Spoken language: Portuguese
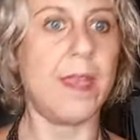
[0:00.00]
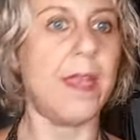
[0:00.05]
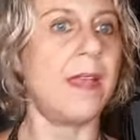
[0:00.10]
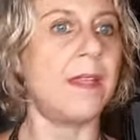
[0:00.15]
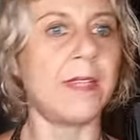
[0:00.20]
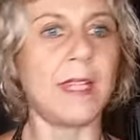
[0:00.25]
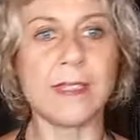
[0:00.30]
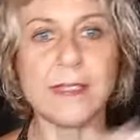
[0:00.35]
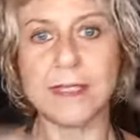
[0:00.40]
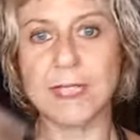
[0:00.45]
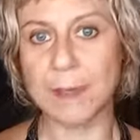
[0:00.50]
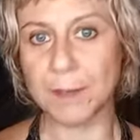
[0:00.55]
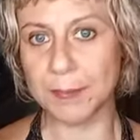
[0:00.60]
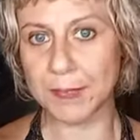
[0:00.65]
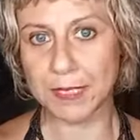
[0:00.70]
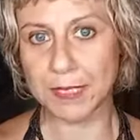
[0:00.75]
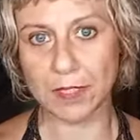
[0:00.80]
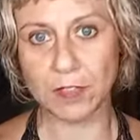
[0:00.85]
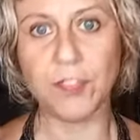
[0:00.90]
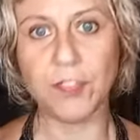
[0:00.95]
Está sempre
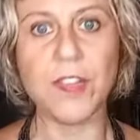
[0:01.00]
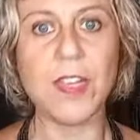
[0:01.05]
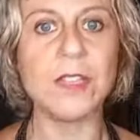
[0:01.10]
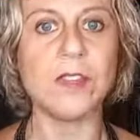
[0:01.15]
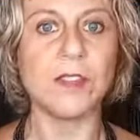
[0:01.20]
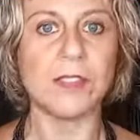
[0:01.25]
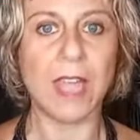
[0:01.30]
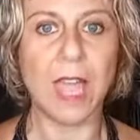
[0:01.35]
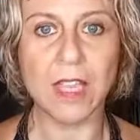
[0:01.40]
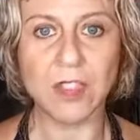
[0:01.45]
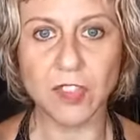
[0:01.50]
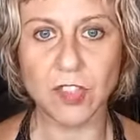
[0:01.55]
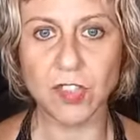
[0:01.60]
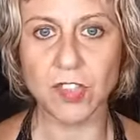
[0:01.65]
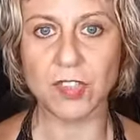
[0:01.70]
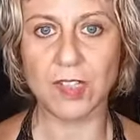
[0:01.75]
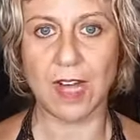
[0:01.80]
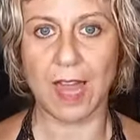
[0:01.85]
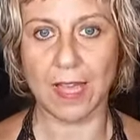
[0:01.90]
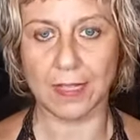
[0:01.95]
sendo feito
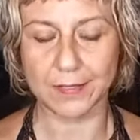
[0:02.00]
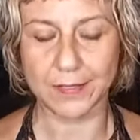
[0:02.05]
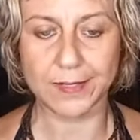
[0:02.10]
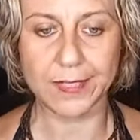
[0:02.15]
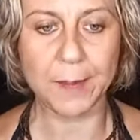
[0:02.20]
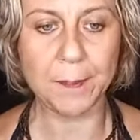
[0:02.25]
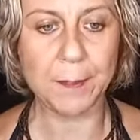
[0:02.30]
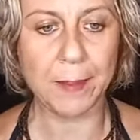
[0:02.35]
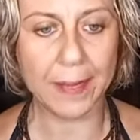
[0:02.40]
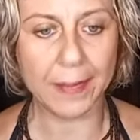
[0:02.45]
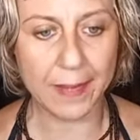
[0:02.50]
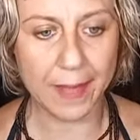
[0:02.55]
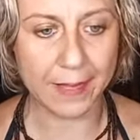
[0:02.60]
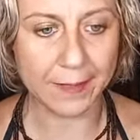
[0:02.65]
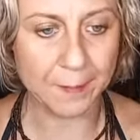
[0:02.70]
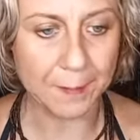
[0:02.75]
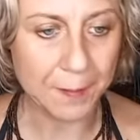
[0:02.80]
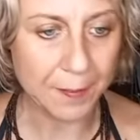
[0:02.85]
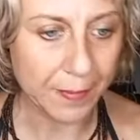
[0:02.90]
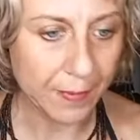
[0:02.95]
testes lá, sem parar.